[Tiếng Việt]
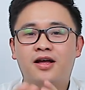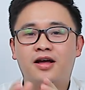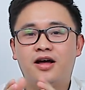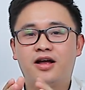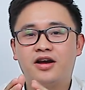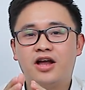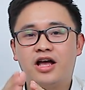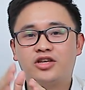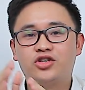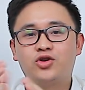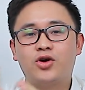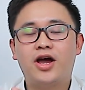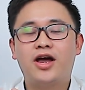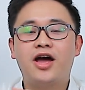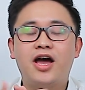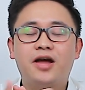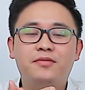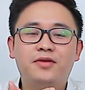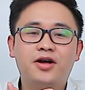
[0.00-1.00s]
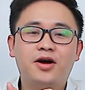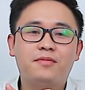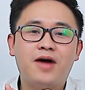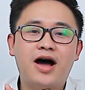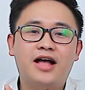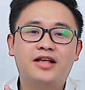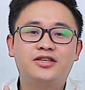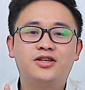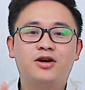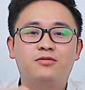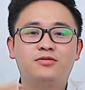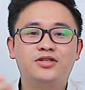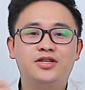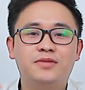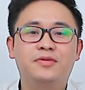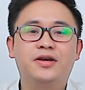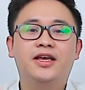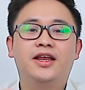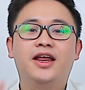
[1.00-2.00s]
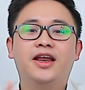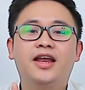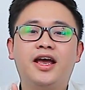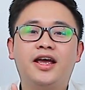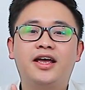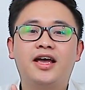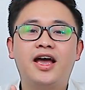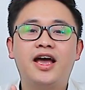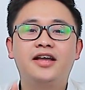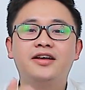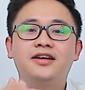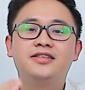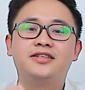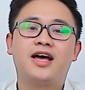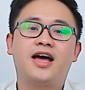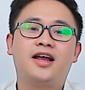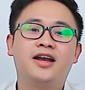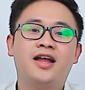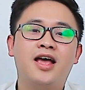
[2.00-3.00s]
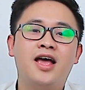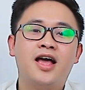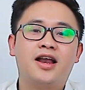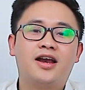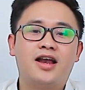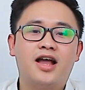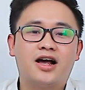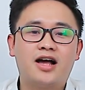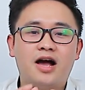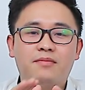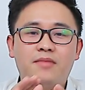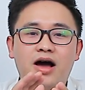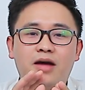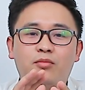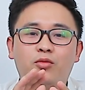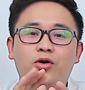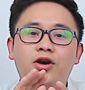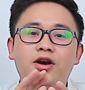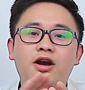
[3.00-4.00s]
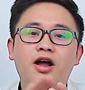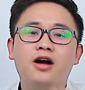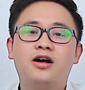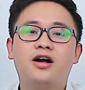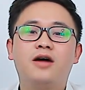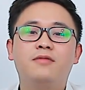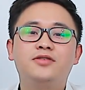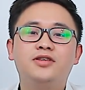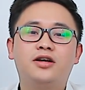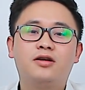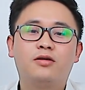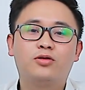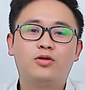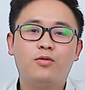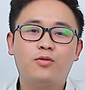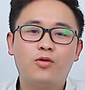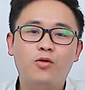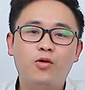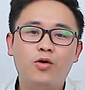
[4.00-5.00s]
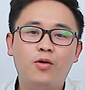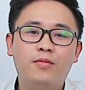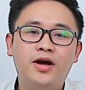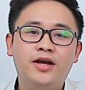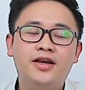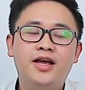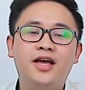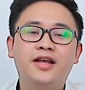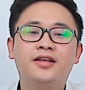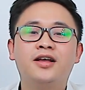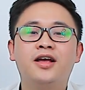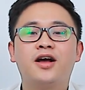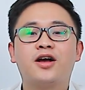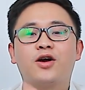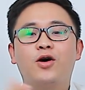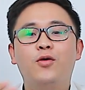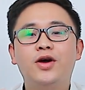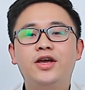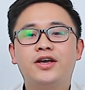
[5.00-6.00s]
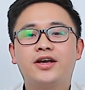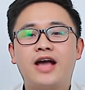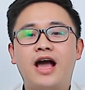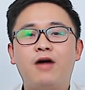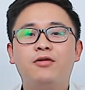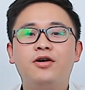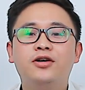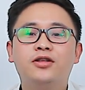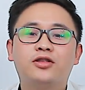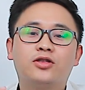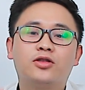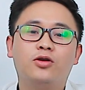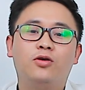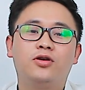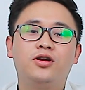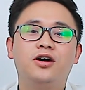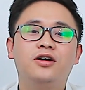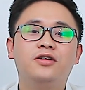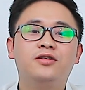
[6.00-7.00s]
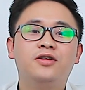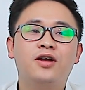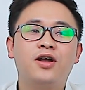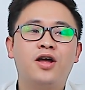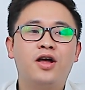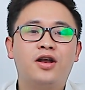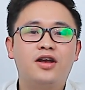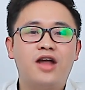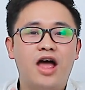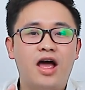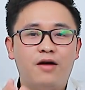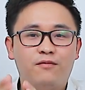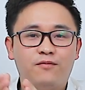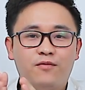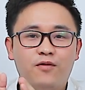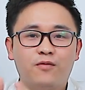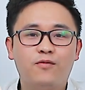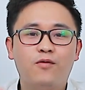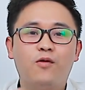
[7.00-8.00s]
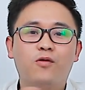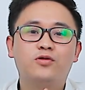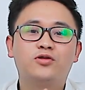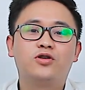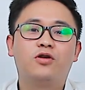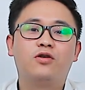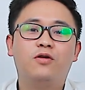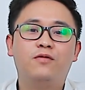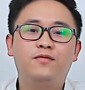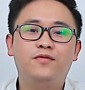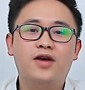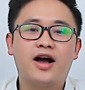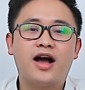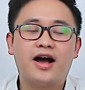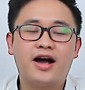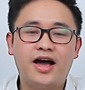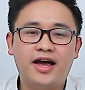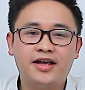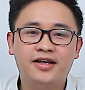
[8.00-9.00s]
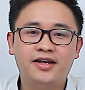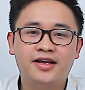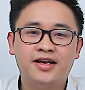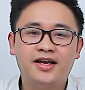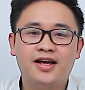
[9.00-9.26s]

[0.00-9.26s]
à, để try hát với các bạn trong dịp nghỉ lễ này, này hay đơn giản là các bạn muốn nâng cấp chiếc laptop cũ của mình lên cấu hình cao hơn, tốt hơn để phục vụ cho công việc hàng ngày